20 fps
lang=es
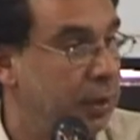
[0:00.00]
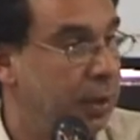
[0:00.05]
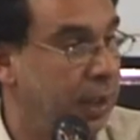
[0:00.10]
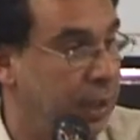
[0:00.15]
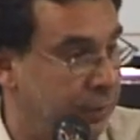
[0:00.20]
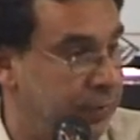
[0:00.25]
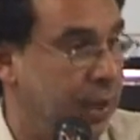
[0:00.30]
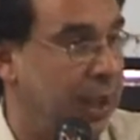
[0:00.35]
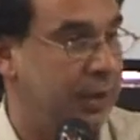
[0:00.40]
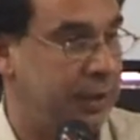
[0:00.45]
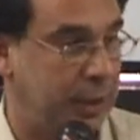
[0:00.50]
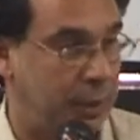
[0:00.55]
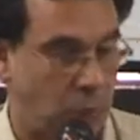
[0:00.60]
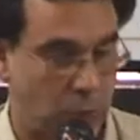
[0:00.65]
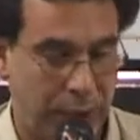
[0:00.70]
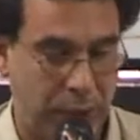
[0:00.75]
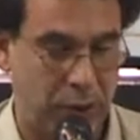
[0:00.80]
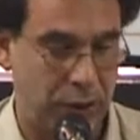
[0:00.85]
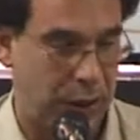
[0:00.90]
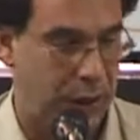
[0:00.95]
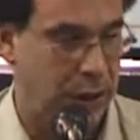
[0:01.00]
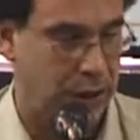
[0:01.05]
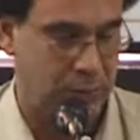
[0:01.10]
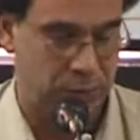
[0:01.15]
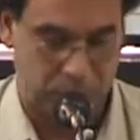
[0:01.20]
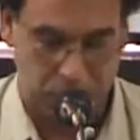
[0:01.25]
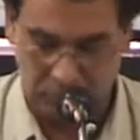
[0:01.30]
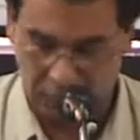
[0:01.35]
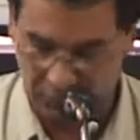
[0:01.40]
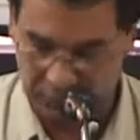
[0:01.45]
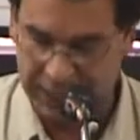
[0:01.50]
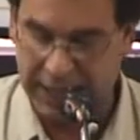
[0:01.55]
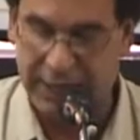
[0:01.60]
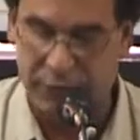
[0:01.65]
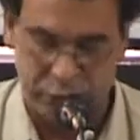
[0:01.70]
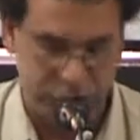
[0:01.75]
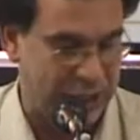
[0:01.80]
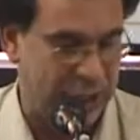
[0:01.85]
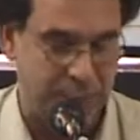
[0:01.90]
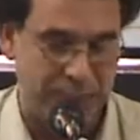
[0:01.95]
este juego que
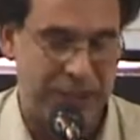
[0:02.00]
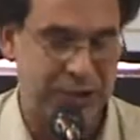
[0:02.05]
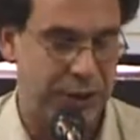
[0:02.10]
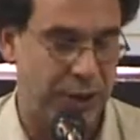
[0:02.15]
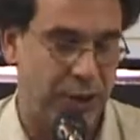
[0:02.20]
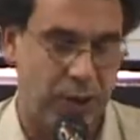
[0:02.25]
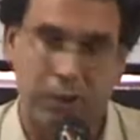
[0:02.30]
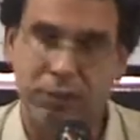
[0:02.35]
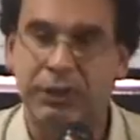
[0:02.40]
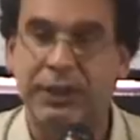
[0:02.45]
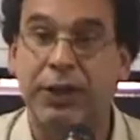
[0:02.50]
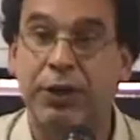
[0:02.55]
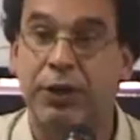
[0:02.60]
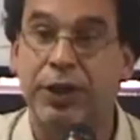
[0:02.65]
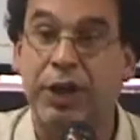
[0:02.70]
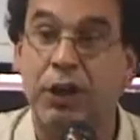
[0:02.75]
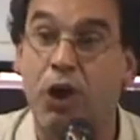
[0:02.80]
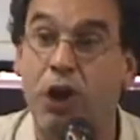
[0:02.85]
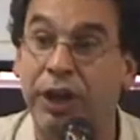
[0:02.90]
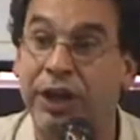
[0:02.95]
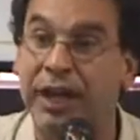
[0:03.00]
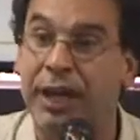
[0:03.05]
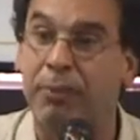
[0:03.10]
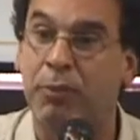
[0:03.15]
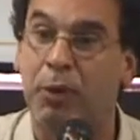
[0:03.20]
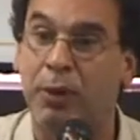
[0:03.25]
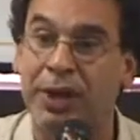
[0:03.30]
Gerardo ya lo planteó, ya lo dejó, digamos.